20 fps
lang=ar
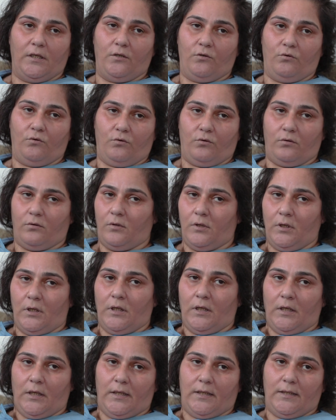انه
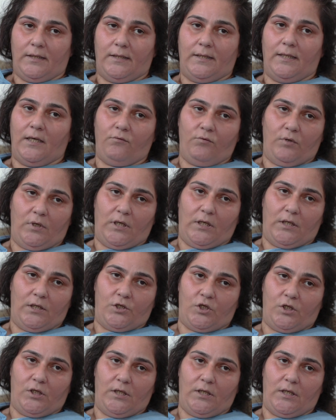تداوي كل
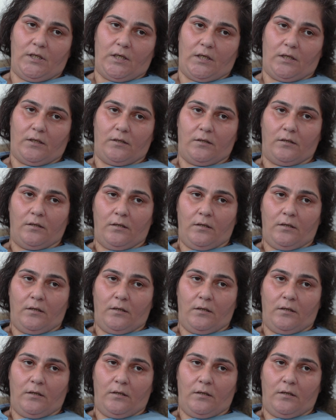شيء يعني